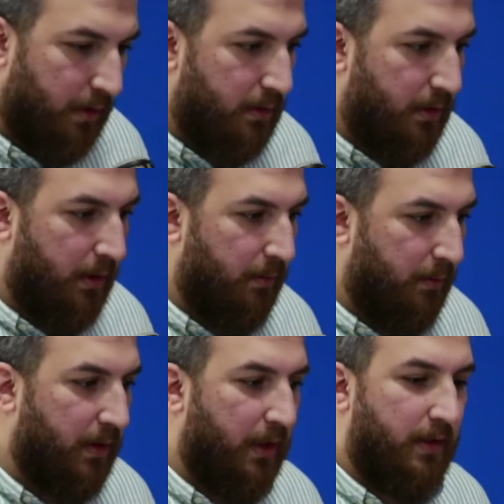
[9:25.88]
اللي يمكن
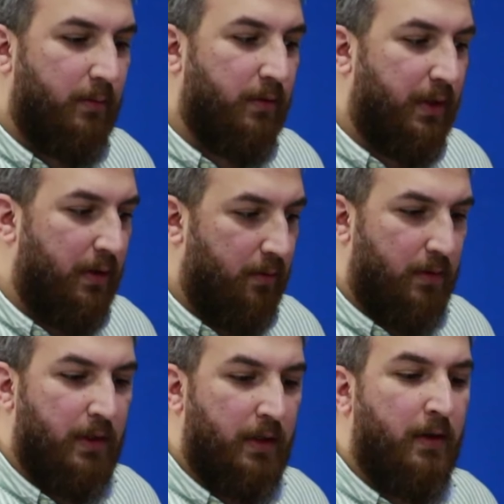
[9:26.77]
قاعد يتابعونا
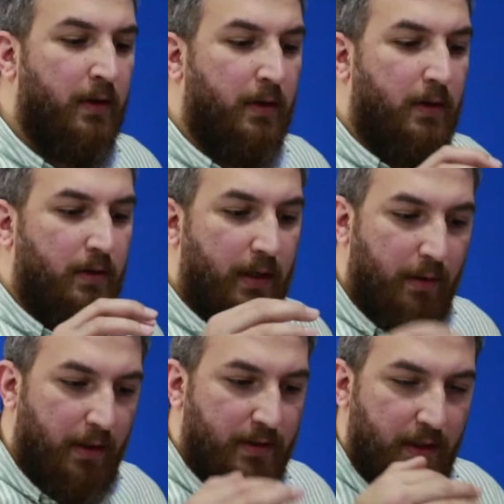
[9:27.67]
وهاي ترى
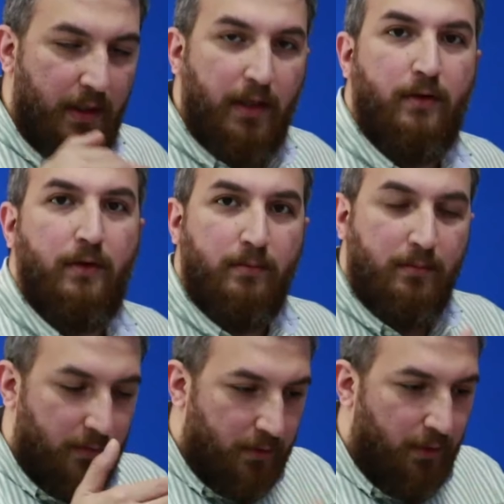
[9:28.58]
اسئلتكم
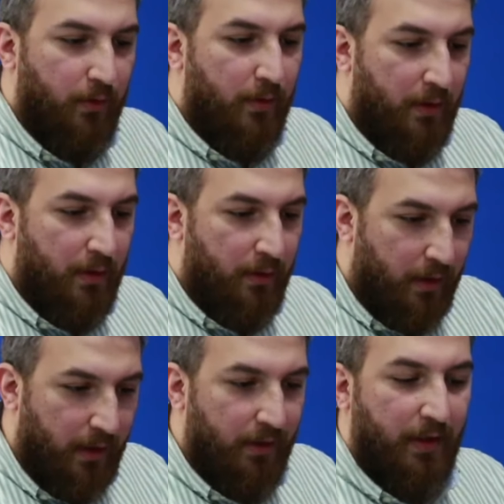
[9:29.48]
طرحوها وراح
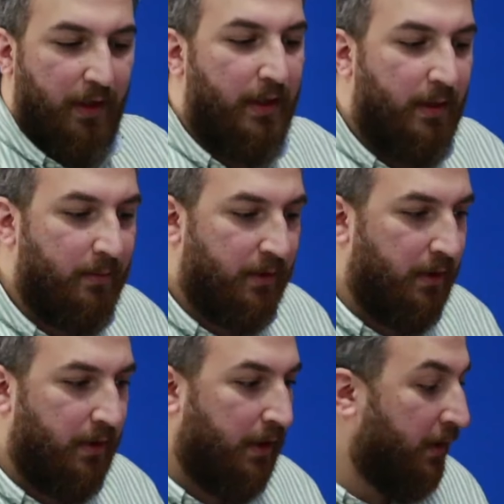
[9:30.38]
نطرحها على
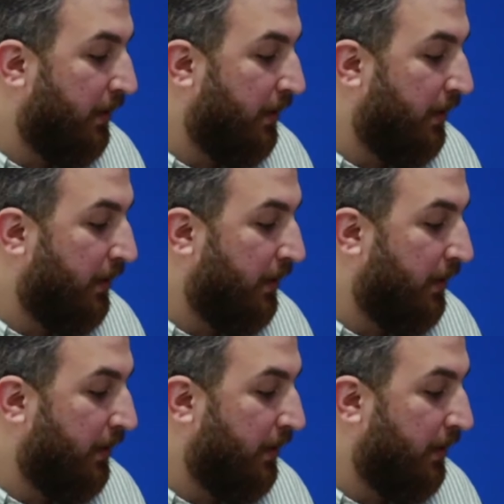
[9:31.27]
المشايخ